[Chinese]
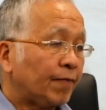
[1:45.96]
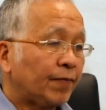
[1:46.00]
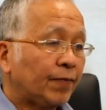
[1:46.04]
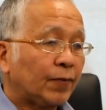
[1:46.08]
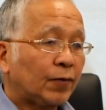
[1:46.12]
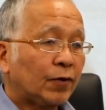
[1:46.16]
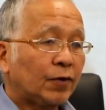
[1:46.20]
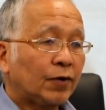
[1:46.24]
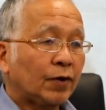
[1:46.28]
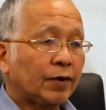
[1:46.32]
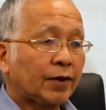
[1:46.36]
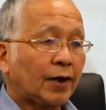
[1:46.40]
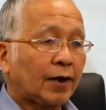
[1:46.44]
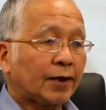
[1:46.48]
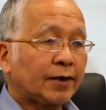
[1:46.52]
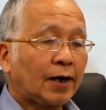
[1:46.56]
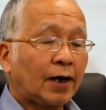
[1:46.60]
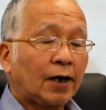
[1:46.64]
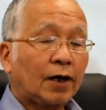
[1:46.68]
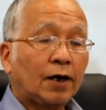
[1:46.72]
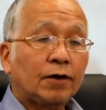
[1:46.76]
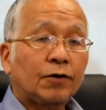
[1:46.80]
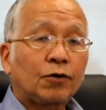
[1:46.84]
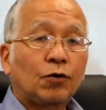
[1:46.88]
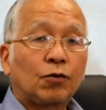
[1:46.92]
那大
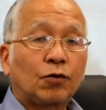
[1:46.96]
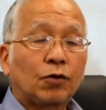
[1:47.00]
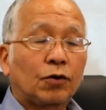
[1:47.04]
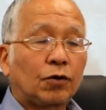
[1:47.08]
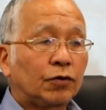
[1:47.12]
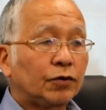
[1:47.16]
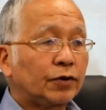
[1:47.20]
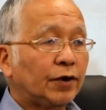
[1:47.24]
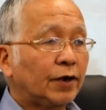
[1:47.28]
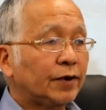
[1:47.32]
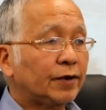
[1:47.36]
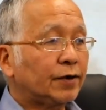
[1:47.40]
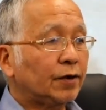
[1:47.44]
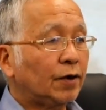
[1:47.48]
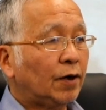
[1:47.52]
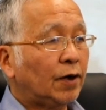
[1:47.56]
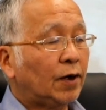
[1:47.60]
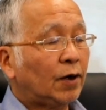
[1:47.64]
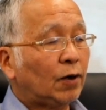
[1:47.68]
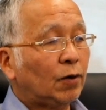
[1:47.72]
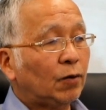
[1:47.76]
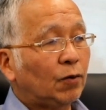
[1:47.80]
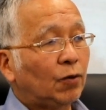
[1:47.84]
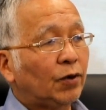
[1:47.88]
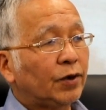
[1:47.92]
家有空的时候呢，
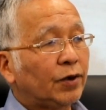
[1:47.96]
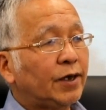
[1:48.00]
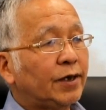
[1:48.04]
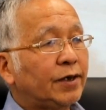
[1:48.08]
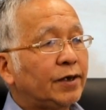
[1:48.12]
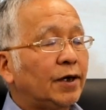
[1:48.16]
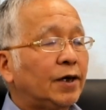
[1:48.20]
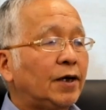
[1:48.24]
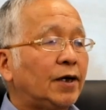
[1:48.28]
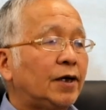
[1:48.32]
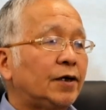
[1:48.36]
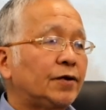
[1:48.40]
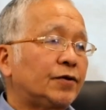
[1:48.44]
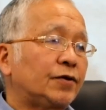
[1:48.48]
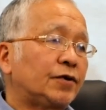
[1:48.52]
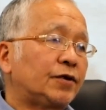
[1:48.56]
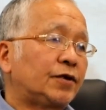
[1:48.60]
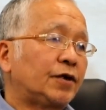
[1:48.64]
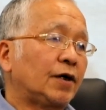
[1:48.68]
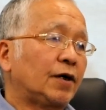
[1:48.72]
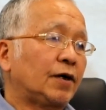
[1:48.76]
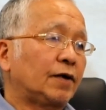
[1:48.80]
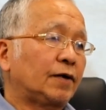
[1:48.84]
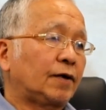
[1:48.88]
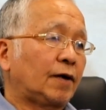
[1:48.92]
我现在呢是这
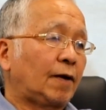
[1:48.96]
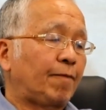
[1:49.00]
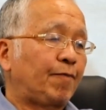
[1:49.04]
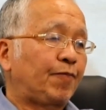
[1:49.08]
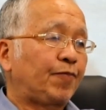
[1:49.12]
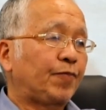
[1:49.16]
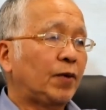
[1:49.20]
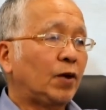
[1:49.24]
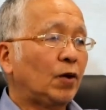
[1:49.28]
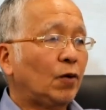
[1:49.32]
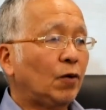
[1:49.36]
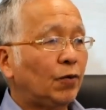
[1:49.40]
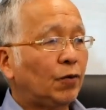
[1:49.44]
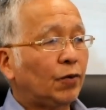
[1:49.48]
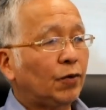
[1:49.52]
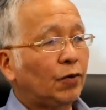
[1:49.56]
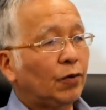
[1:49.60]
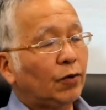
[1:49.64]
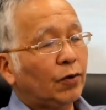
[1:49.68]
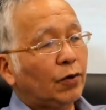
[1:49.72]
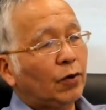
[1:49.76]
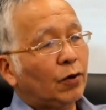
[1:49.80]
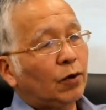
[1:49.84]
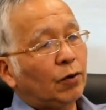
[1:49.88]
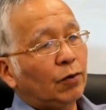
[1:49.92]
样的，
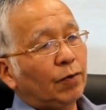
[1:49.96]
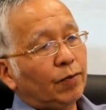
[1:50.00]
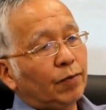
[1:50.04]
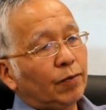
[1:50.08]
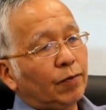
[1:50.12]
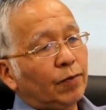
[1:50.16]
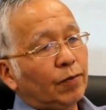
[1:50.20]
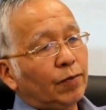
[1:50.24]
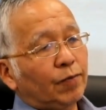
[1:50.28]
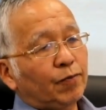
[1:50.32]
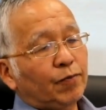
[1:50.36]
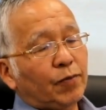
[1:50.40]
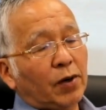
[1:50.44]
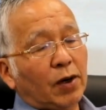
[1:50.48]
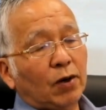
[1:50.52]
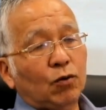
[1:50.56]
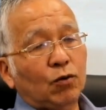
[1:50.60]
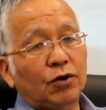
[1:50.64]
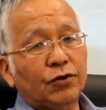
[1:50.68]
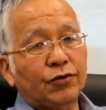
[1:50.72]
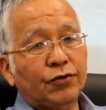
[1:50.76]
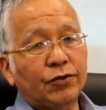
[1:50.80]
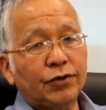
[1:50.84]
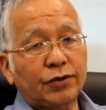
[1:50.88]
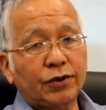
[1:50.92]
我把我
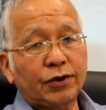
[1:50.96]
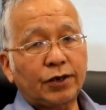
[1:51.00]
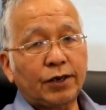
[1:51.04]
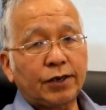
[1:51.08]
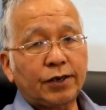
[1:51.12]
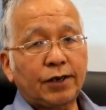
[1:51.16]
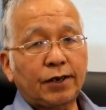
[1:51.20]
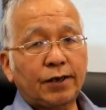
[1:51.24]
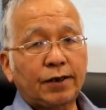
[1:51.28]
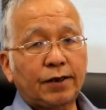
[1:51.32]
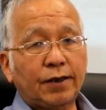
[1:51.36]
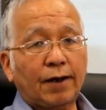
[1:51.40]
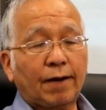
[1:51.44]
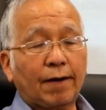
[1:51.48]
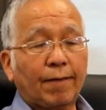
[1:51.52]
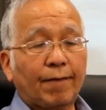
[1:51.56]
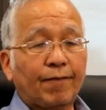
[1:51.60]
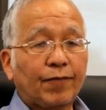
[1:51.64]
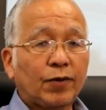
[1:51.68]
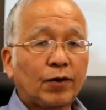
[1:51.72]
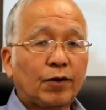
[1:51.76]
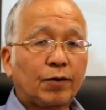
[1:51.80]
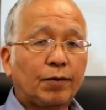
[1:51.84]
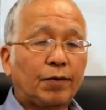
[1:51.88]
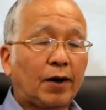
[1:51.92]
自己的经验，
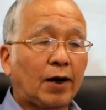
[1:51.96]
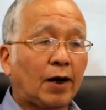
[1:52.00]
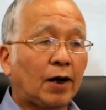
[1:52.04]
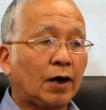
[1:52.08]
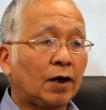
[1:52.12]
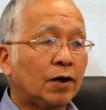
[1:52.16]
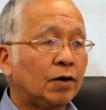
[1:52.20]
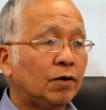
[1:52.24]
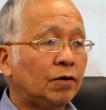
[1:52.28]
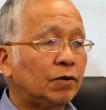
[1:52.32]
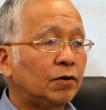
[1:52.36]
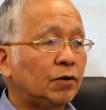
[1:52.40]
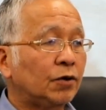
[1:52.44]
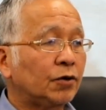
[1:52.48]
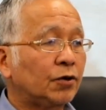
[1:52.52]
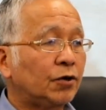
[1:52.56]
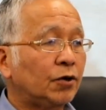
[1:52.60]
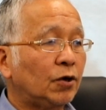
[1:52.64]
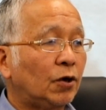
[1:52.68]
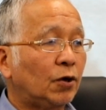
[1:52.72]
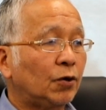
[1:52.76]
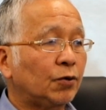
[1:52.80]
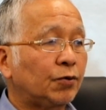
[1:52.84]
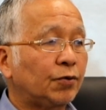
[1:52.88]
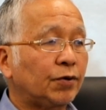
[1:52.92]
对吧？我
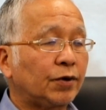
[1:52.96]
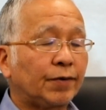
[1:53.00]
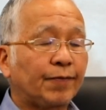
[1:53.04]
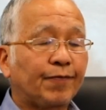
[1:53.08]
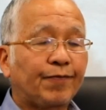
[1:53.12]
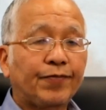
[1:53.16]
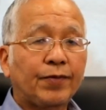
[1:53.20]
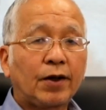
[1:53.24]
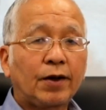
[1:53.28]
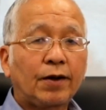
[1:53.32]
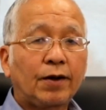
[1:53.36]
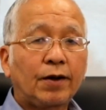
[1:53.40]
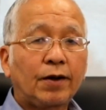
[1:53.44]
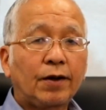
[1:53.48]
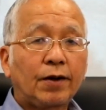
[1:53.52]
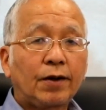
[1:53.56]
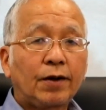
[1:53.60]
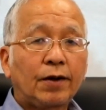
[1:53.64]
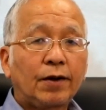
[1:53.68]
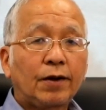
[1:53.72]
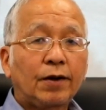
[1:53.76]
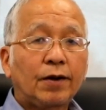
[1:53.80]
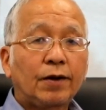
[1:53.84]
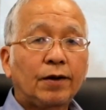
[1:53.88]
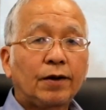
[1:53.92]
教训
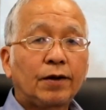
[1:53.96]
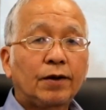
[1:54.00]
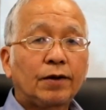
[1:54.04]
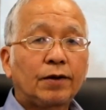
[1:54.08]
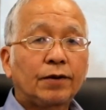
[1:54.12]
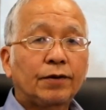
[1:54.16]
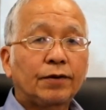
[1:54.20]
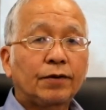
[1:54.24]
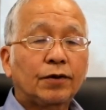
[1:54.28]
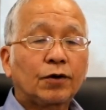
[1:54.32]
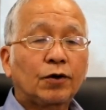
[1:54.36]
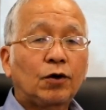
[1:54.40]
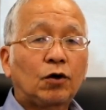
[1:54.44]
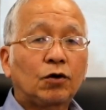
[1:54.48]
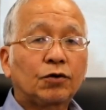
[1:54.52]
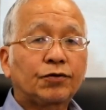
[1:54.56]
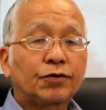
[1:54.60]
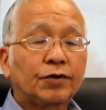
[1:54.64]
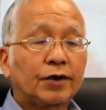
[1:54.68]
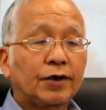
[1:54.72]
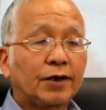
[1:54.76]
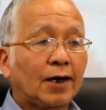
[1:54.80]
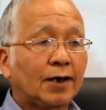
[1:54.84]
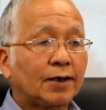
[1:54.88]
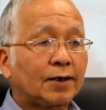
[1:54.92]
告诉给
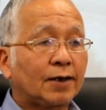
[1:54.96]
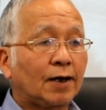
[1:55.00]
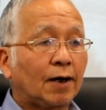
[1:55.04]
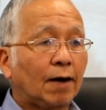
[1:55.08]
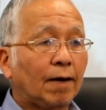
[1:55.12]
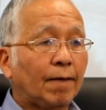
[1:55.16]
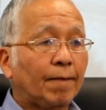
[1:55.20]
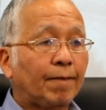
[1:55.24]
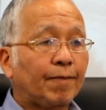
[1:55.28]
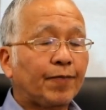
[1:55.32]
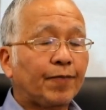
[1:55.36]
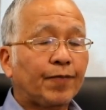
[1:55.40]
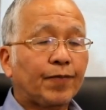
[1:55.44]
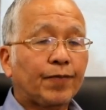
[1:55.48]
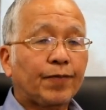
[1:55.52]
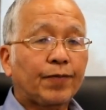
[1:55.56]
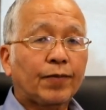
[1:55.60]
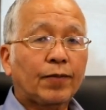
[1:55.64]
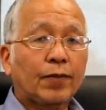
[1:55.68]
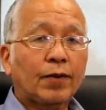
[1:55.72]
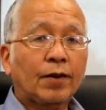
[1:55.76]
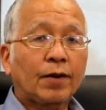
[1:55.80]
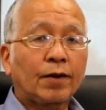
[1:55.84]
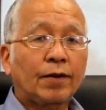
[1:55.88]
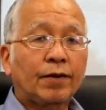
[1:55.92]
大家，
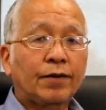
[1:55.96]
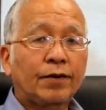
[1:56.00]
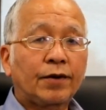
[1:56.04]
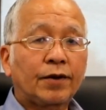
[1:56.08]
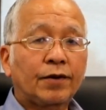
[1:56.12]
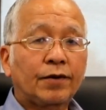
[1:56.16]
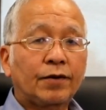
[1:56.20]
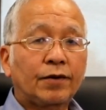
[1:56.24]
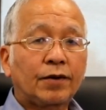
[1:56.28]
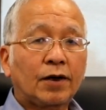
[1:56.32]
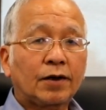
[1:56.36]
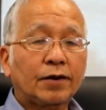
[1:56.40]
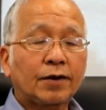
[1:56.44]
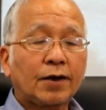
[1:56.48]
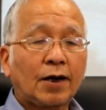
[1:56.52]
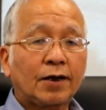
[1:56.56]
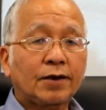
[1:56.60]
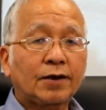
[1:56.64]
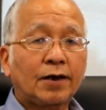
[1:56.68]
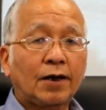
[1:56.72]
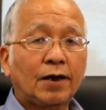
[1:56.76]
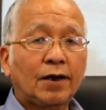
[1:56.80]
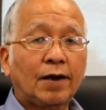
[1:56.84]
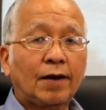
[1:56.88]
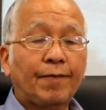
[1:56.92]
让大家
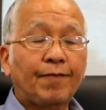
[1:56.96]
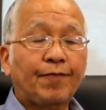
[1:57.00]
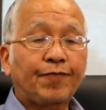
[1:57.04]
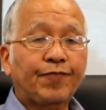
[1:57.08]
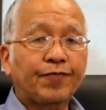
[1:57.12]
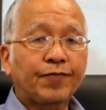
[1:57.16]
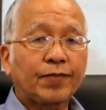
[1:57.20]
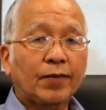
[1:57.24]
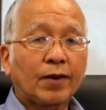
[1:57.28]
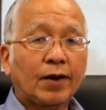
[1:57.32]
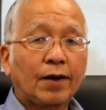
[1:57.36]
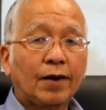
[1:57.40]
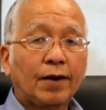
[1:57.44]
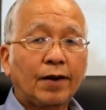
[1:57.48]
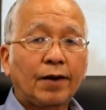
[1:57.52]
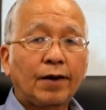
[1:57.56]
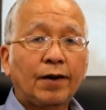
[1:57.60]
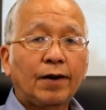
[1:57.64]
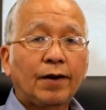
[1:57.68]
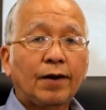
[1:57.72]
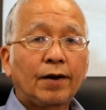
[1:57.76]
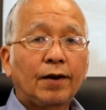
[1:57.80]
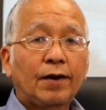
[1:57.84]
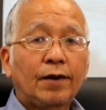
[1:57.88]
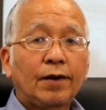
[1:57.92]
呢，
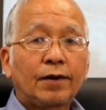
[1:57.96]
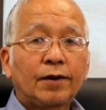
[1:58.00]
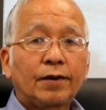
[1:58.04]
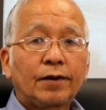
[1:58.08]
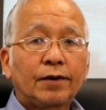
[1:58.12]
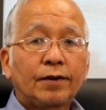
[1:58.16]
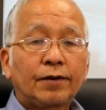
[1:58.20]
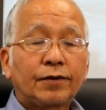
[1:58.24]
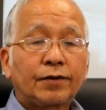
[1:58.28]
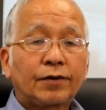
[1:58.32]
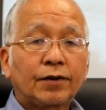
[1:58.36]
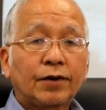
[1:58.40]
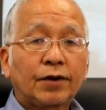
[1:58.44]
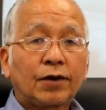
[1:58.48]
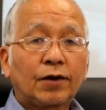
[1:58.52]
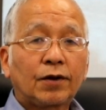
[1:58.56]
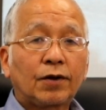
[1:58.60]
这